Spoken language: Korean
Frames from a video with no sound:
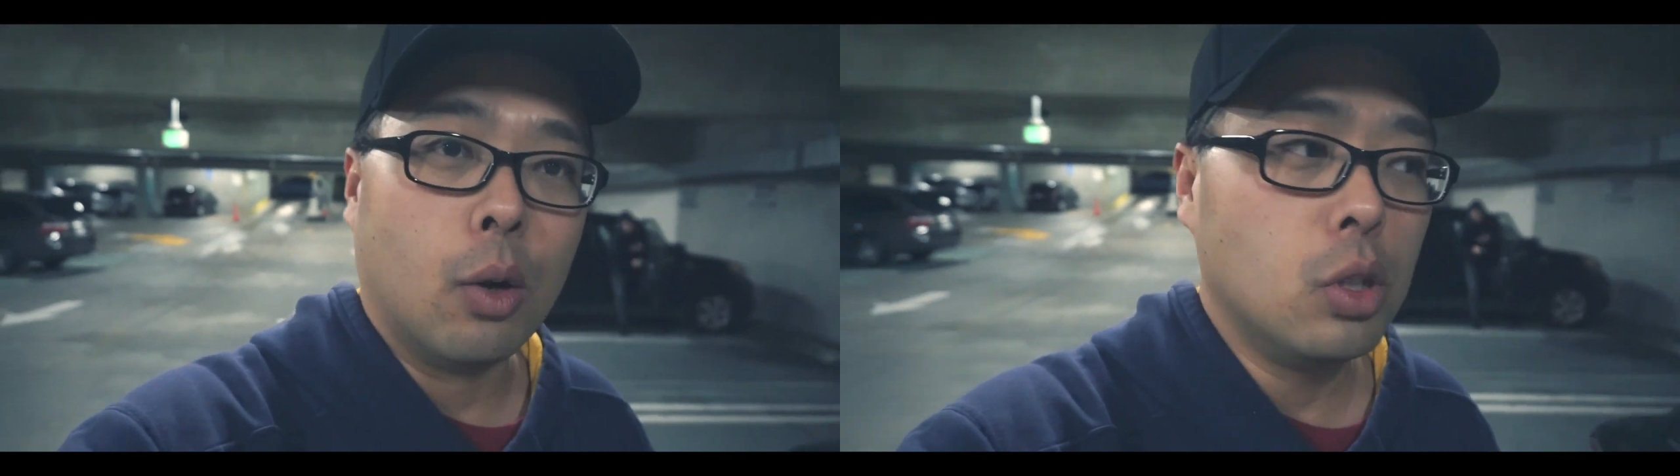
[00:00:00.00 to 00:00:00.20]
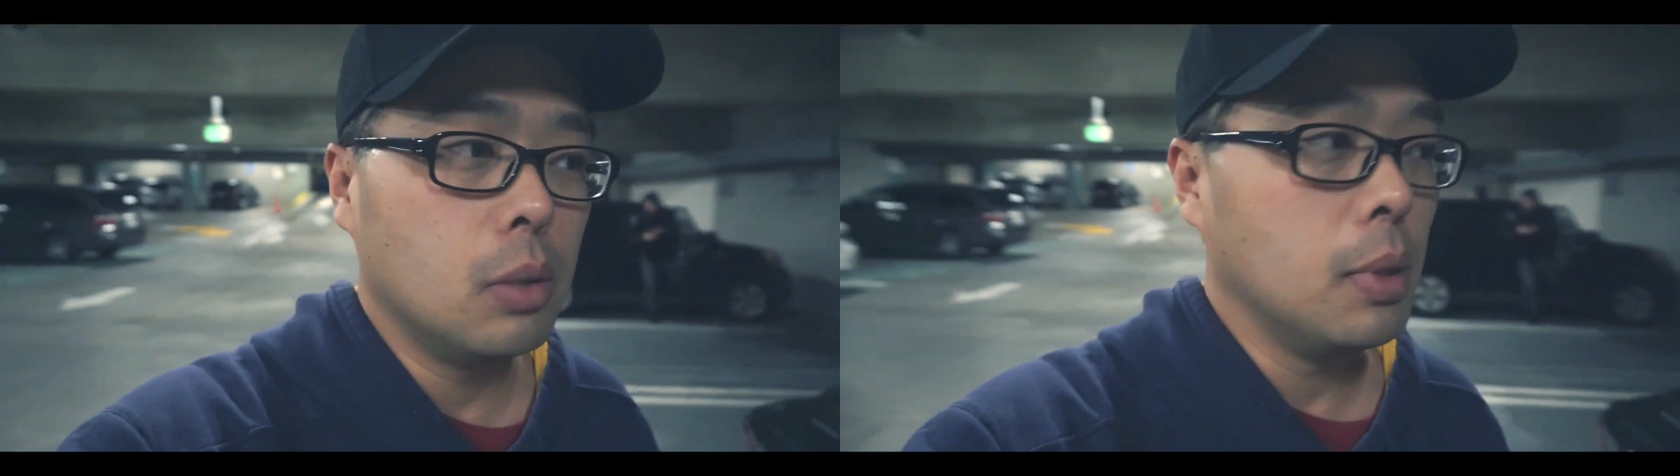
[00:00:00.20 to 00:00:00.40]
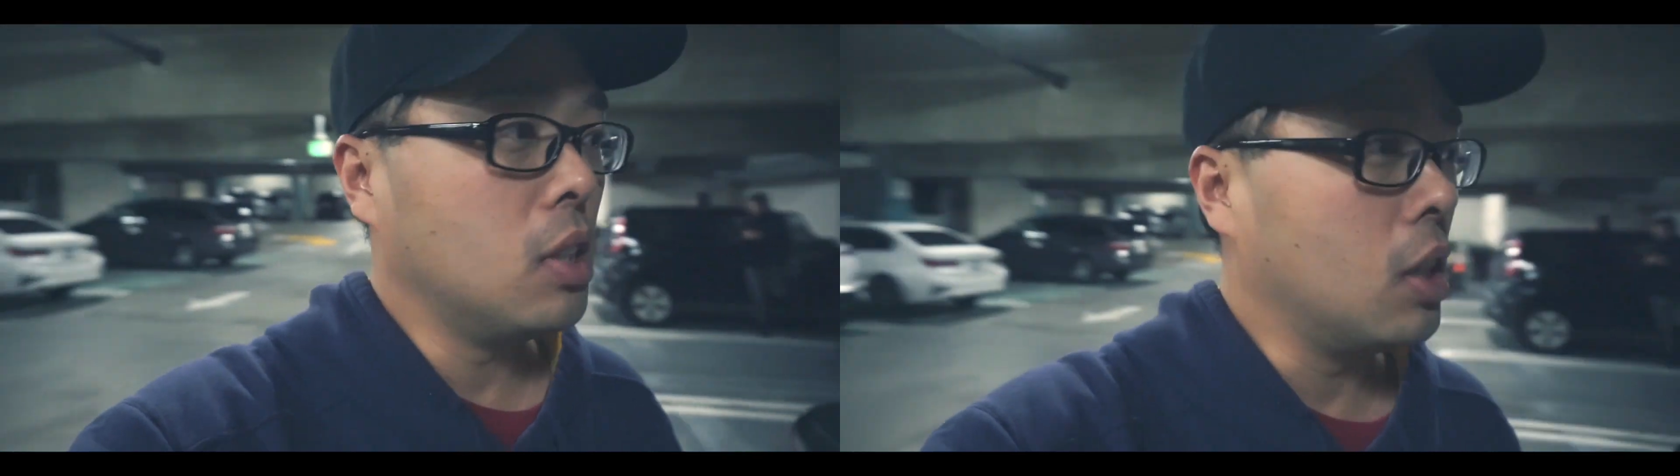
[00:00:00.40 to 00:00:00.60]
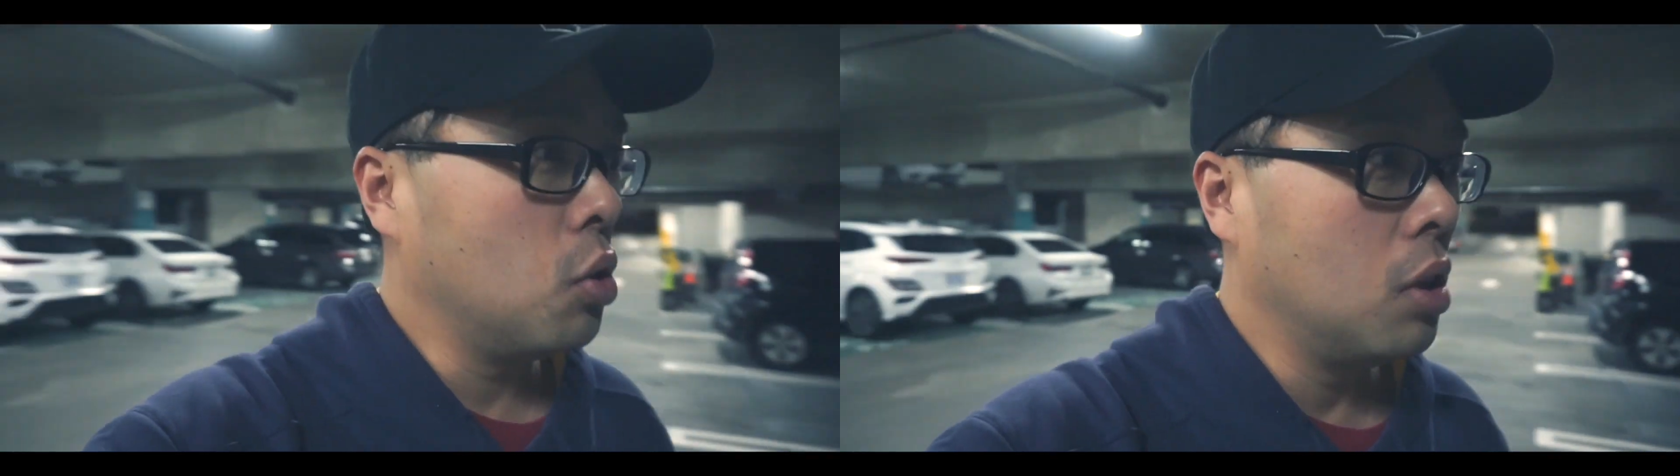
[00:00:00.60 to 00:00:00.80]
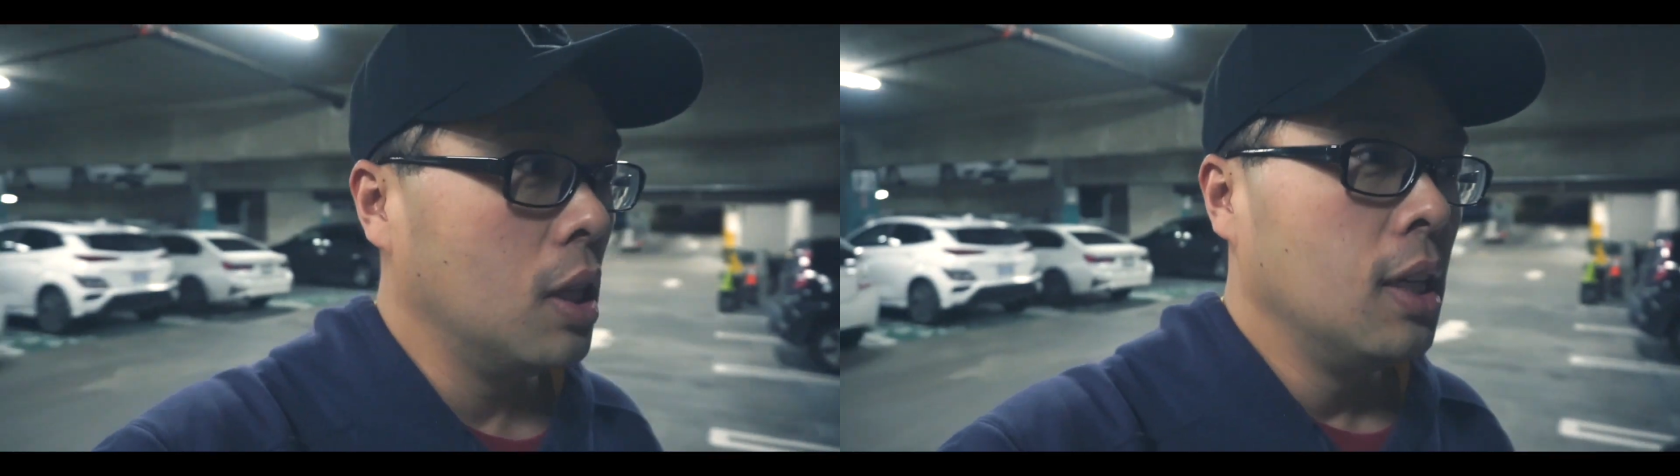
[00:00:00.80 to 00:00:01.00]
오시면
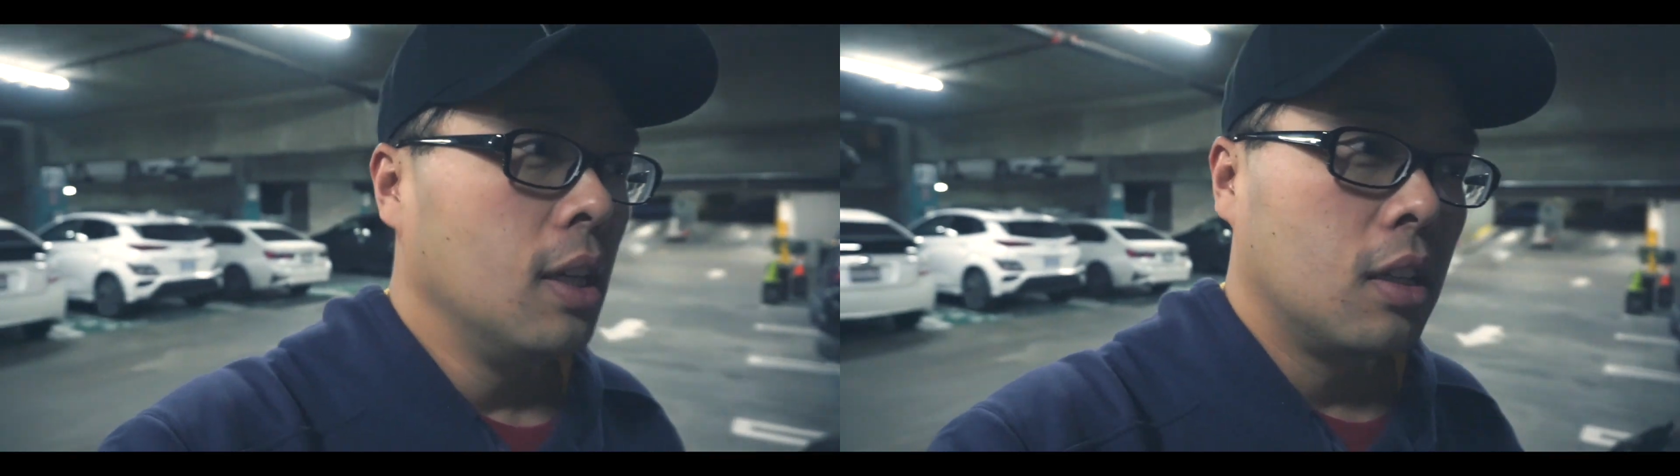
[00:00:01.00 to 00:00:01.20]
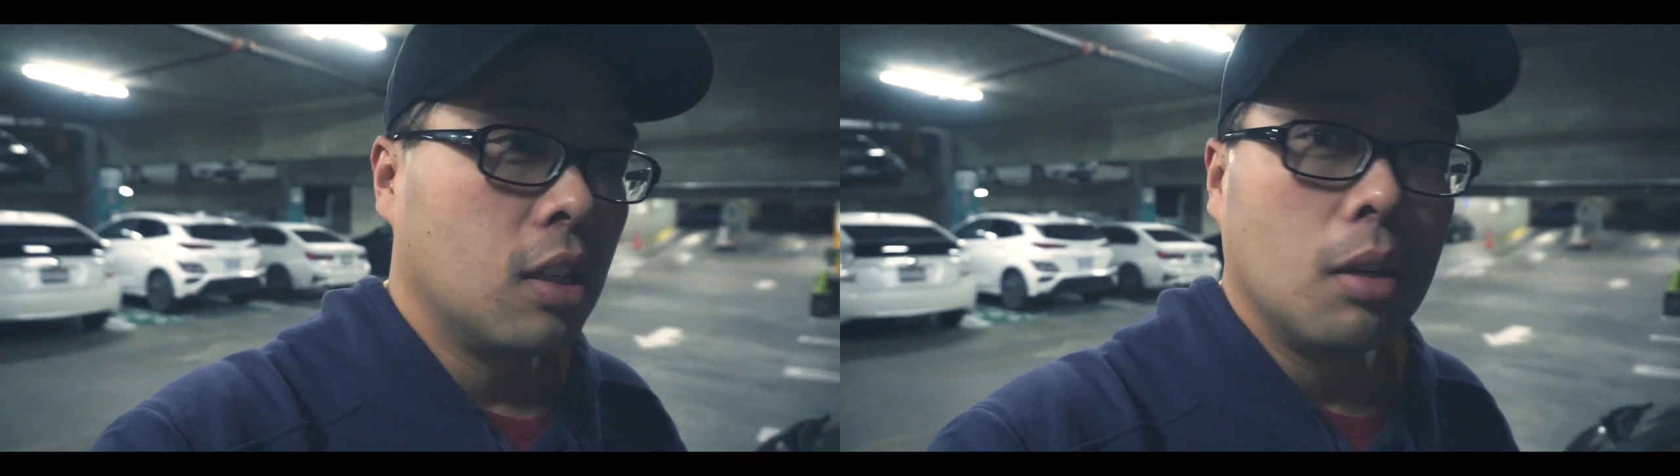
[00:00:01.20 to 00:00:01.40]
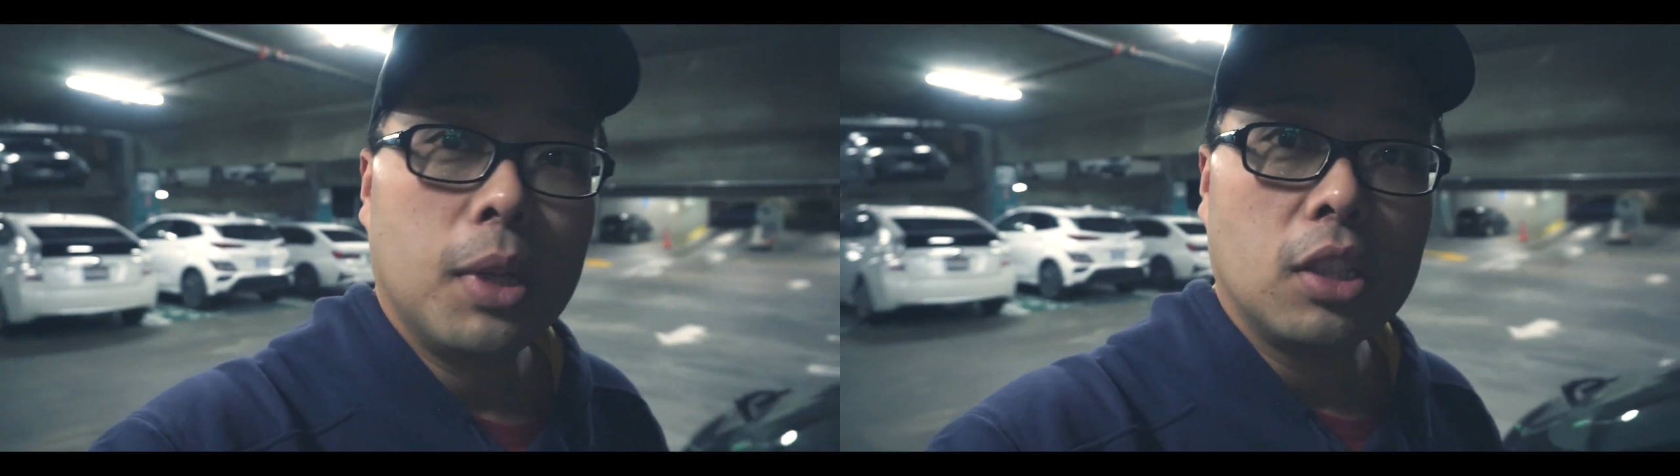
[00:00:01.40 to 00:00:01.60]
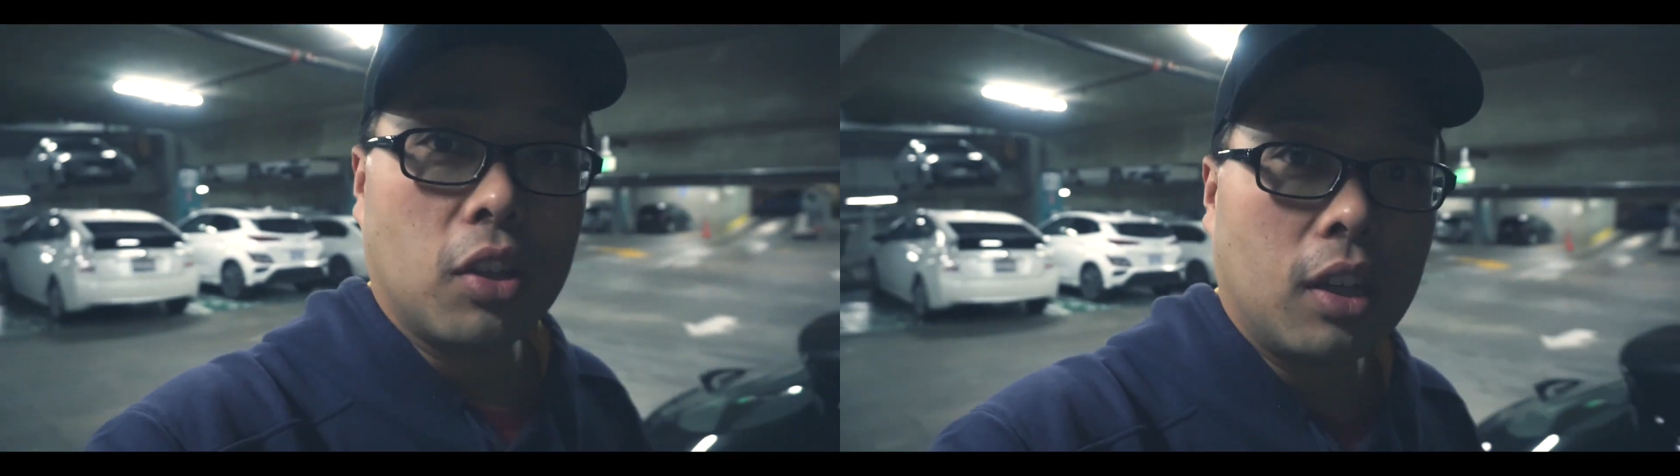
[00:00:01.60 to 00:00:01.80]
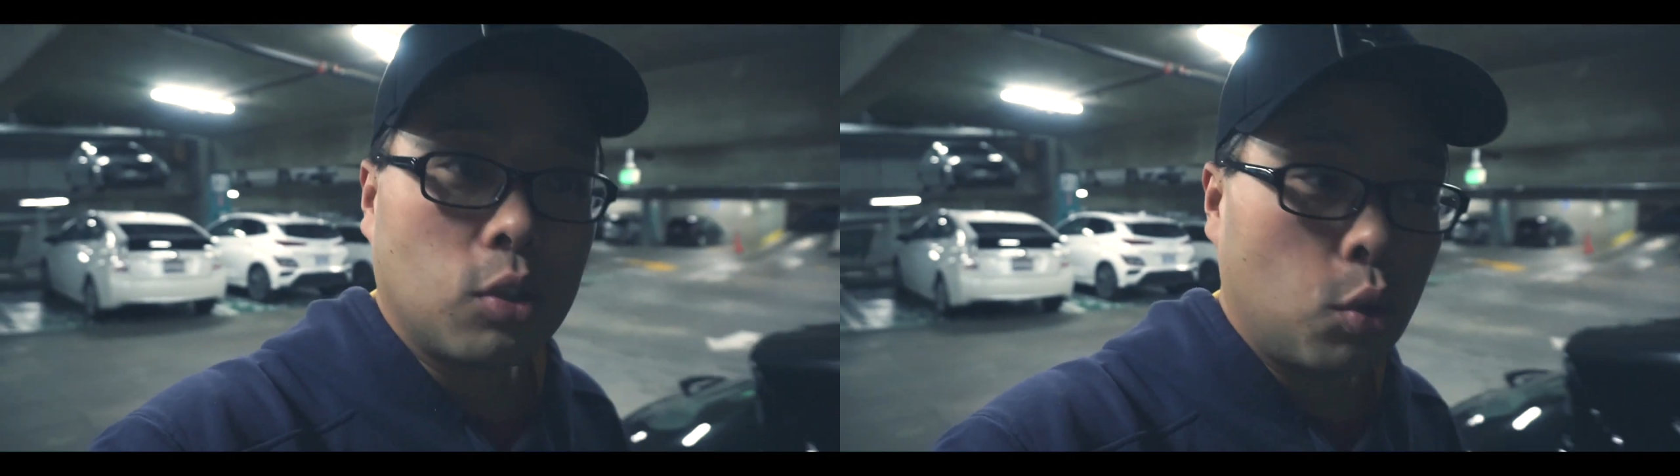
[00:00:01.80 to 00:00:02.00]
되고, 그러면 저랑